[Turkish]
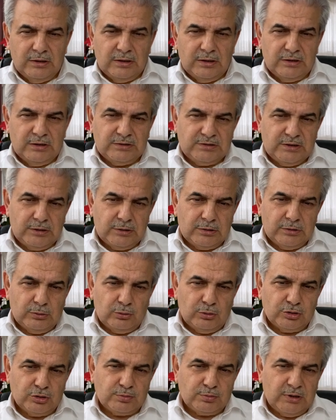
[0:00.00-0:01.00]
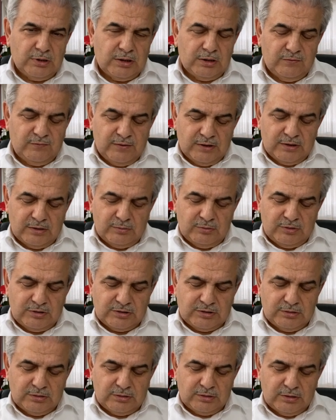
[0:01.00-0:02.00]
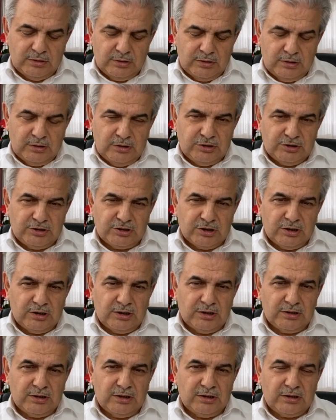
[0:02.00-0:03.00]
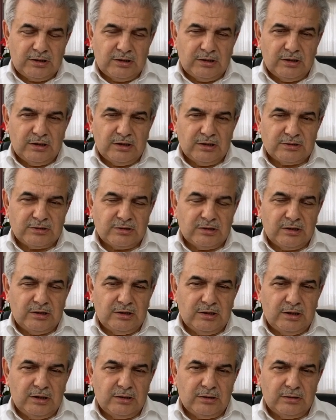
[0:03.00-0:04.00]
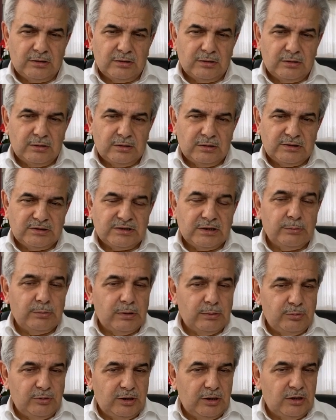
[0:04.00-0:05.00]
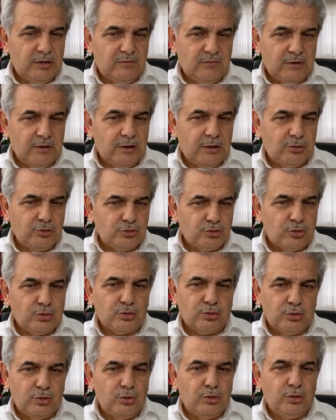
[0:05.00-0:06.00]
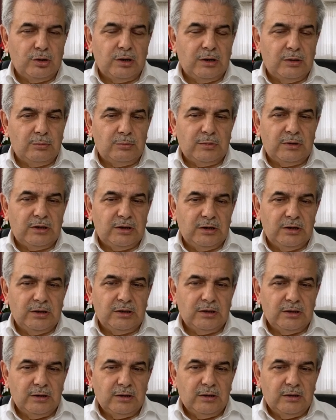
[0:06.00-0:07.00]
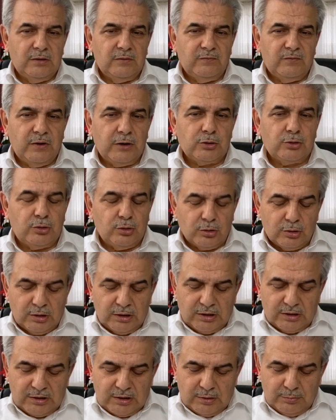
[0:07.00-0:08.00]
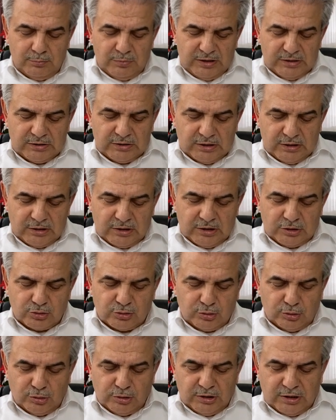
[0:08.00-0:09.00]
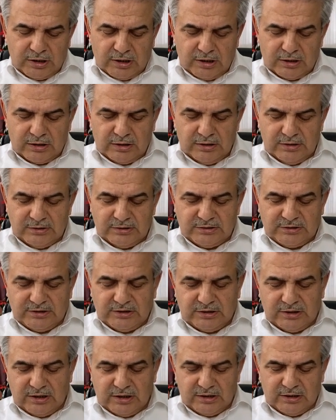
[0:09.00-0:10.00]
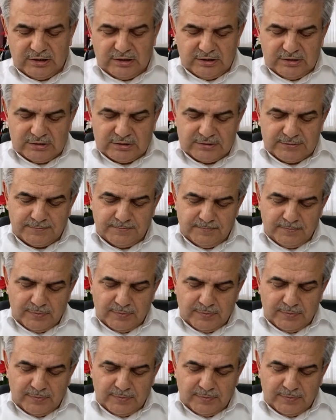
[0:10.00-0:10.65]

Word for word: Hazreti Osman Efendimizin şehadetini hazırlayan, sebebiyet veren çok önemli faktörlerden bir tanesi olarak zikredilir.